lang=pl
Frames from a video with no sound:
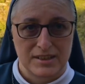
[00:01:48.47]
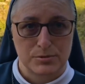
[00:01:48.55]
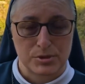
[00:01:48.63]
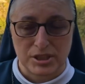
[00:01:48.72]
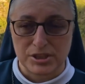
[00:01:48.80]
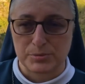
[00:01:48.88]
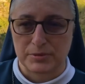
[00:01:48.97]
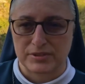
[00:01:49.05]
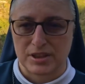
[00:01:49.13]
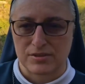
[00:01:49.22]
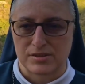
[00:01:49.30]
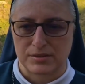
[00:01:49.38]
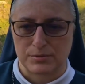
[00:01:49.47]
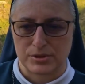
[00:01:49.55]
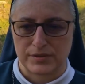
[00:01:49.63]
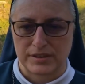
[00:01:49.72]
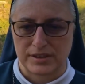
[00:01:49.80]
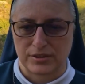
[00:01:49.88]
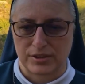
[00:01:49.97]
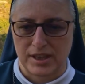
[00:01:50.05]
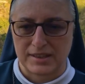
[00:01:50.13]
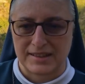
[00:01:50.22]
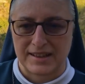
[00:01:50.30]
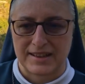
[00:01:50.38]
Słyszeliśmy w narodzeniu świętego
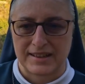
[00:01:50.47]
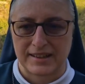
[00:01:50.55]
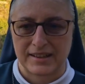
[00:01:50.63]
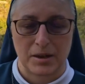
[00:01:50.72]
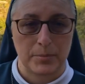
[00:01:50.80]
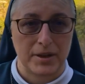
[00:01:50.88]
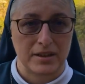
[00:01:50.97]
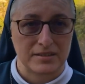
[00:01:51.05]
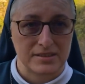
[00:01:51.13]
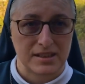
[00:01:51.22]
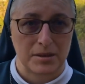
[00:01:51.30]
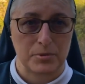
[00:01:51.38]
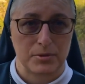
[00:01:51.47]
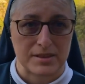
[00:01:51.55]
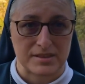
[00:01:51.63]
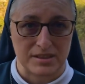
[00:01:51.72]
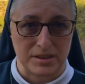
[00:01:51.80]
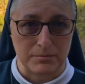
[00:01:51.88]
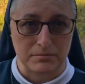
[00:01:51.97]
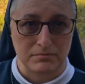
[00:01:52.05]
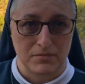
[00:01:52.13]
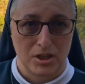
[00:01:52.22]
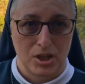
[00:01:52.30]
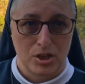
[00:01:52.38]
Jana, ręka pańska była z nim.
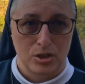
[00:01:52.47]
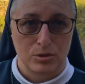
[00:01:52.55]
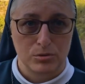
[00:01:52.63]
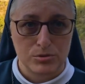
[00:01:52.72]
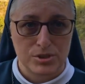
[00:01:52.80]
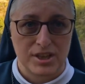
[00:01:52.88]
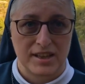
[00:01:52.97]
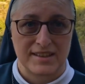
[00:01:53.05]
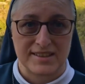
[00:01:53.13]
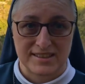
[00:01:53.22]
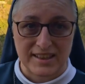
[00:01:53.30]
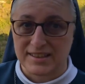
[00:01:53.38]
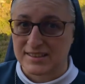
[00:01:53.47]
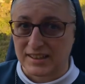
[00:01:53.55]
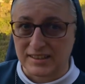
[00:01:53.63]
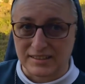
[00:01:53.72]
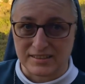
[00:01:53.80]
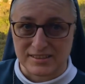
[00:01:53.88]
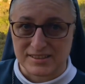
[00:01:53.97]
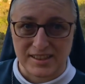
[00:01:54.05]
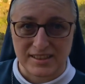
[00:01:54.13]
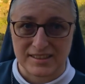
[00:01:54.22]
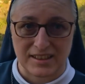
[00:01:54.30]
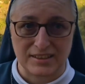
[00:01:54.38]
Ludzie z tej krainy, z
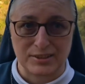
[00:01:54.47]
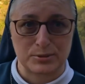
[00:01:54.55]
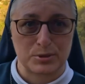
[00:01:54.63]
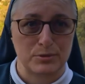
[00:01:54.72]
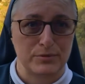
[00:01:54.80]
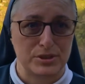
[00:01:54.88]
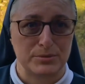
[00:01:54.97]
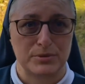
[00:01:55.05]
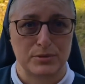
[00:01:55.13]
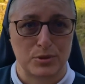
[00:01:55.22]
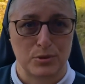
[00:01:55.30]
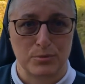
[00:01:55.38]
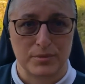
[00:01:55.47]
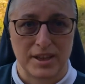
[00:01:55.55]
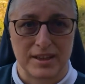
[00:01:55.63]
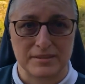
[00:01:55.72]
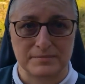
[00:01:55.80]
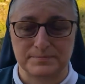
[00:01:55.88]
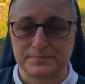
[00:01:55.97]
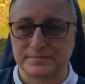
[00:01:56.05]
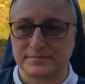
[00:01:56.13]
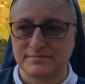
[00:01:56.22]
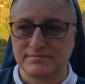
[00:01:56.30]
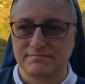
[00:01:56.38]
tej krainy, którą widzimy wokół mnie,
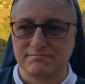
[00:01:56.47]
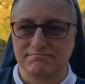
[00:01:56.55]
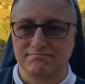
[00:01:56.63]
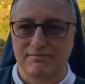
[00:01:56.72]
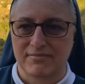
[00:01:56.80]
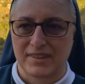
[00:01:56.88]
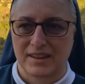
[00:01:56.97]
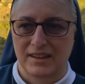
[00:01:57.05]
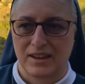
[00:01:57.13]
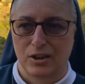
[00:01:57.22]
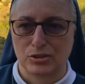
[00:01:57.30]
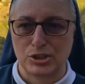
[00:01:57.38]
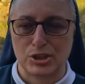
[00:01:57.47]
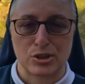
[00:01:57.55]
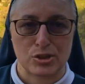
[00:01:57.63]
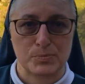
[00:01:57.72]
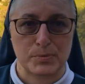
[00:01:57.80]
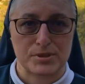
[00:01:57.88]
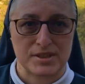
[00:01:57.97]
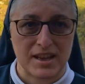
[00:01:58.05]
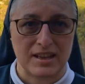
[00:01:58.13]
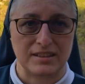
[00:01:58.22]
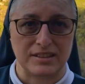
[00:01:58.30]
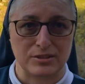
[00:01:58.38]
oni
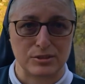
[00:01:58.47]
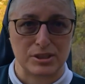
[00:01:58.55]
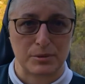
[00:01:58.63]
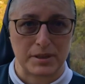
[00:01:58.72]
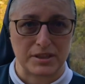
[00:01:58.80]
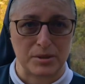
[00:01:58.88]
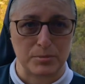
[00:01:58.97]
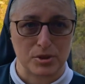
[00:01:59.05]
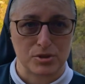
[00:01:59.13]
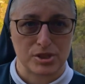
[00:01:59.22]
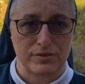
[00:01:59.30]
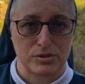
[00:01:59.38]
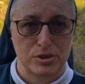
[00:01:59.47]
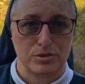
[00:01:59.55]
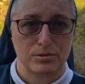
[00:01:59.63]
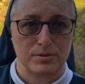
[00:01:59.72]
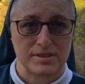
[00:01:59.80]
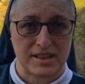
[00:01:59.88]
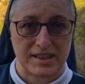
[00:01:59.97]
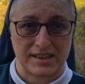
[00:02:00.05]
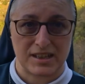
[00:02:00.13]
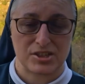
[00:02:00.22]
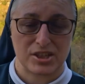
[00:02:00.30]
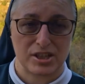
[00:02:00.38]
rozpoznali to działanie Boże w życiu
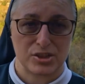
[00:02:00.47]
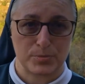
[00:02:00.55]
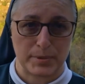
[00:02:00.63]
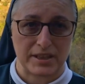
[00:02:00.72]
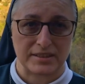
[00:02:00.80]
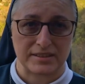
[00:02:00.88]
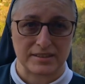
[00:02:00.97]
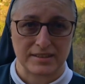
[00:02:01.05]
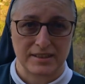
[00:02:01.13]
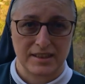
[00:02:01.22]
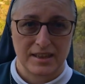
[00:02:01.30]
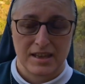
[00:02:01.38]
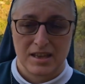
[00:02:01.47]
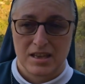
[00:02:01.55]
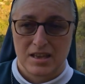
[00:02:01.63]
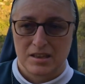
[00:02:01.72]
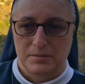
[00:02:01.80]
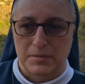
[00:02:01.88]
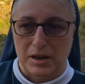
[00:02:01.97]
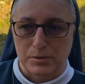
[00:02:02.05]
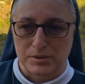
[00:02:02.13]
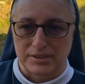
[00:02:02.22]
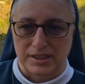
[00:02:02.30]
Zachariasza i Elżbiety. Mało